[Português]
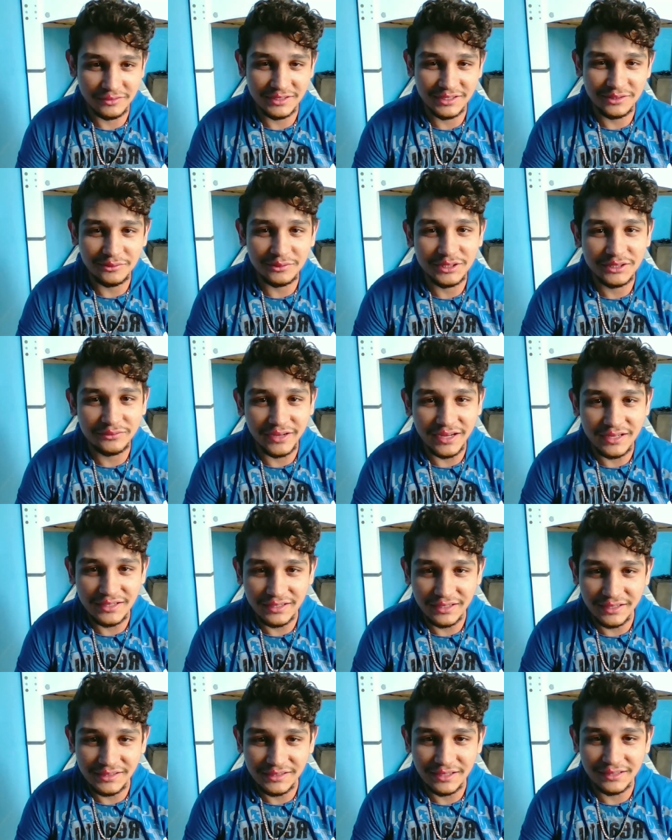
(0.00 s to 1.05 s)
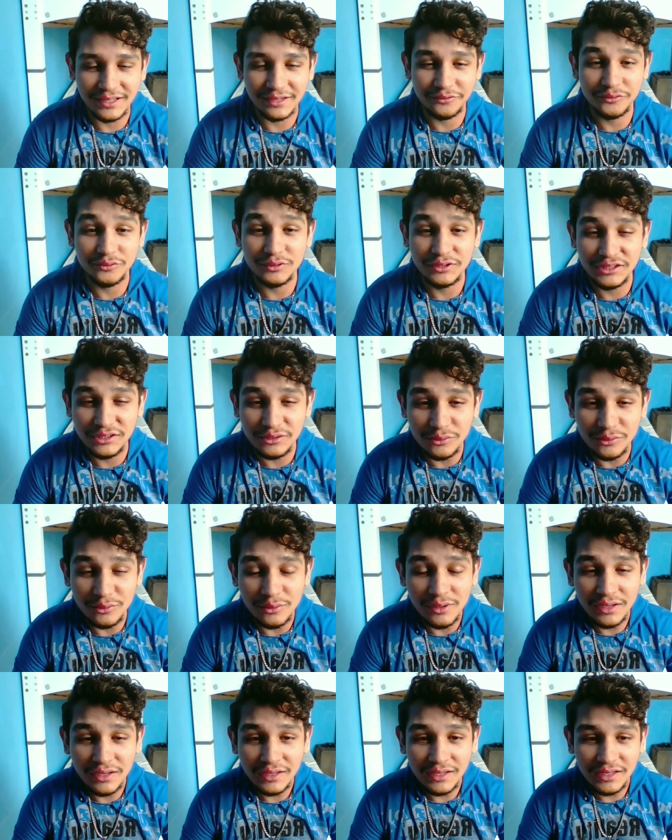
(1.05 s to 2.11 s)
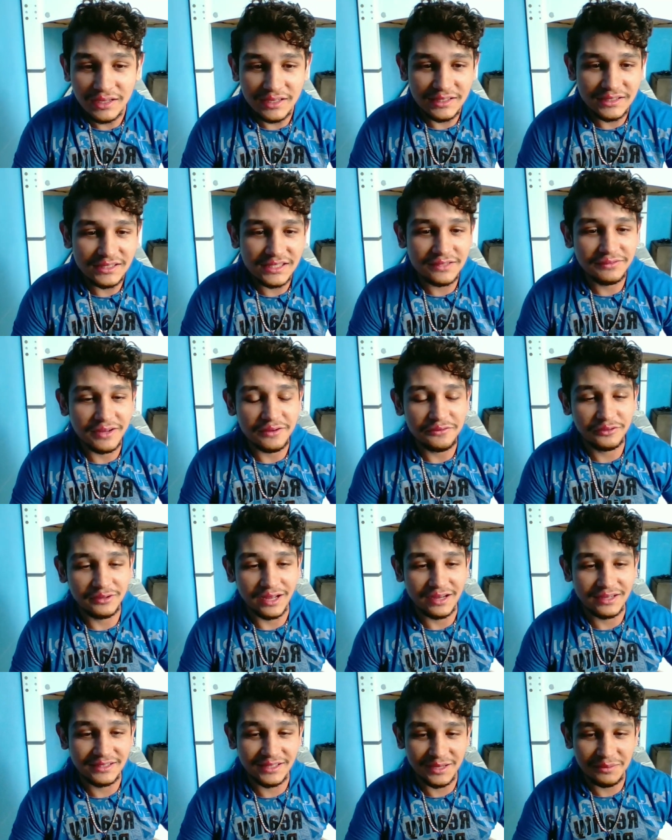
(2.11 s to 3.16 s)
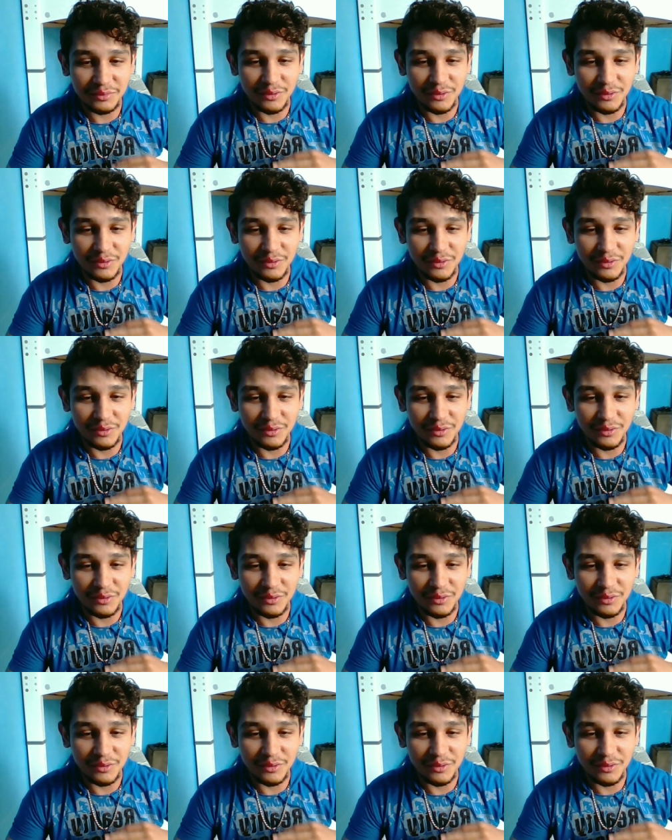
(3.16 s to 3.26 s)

se tu tiver isso aí, você tá fudido. Você vai ficar com isso aí pro